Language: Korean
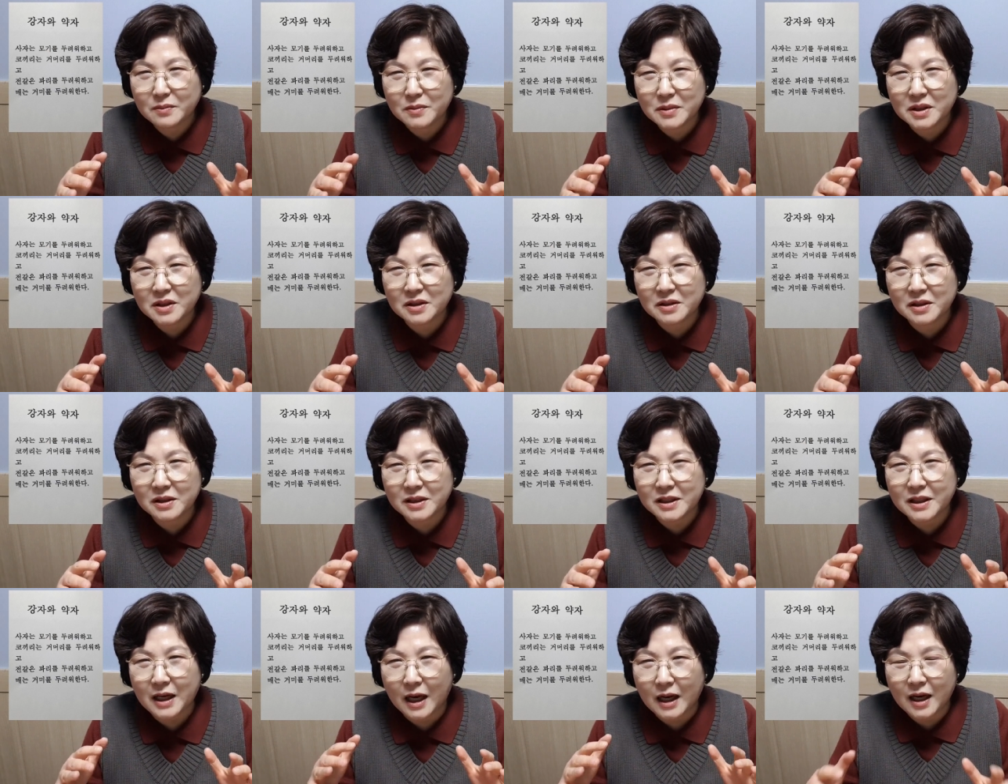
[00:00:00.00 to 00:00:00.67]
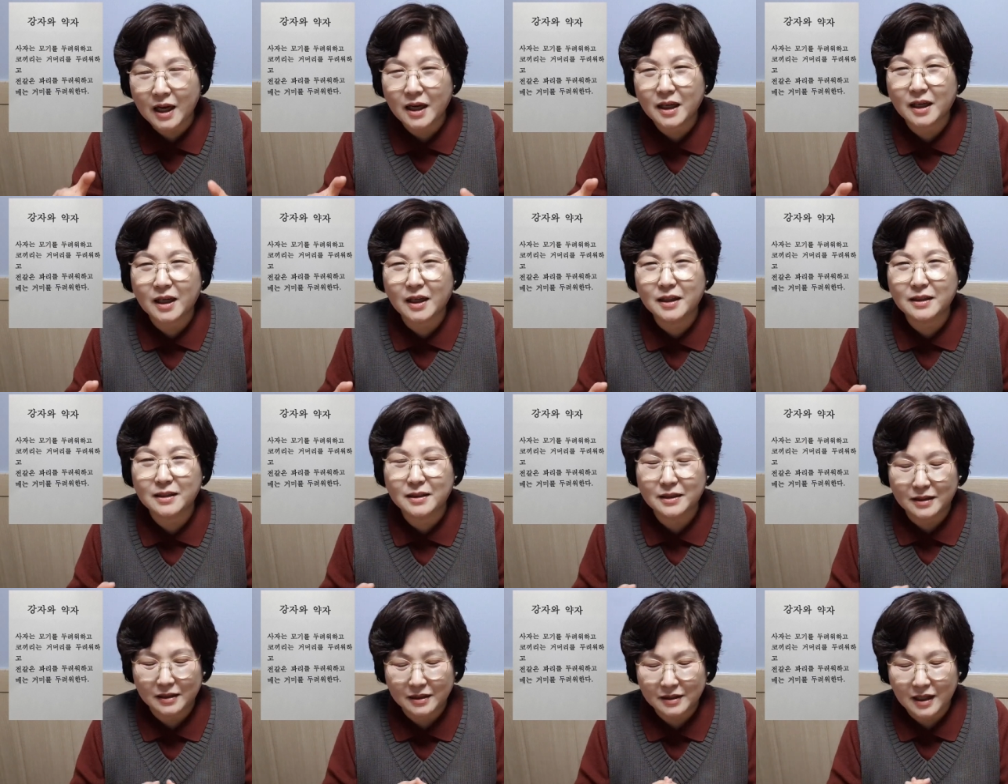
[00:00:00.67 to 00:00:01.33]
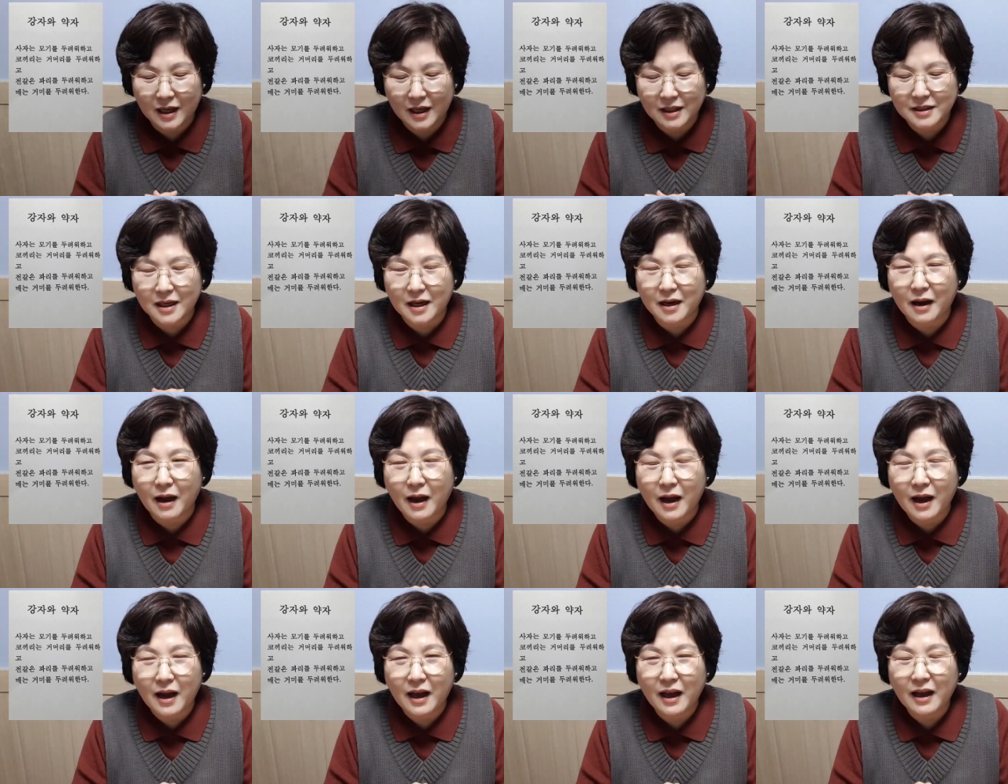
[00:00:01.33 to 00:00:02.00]
짐승을 장악하는
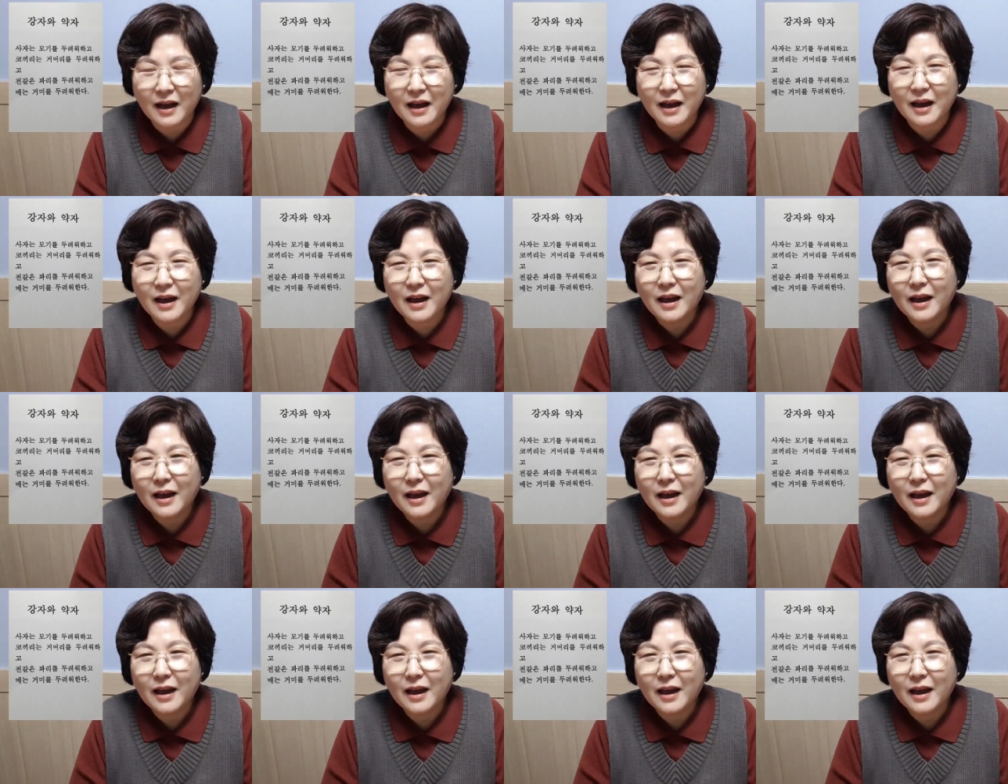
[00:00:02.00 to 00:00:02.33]
사자가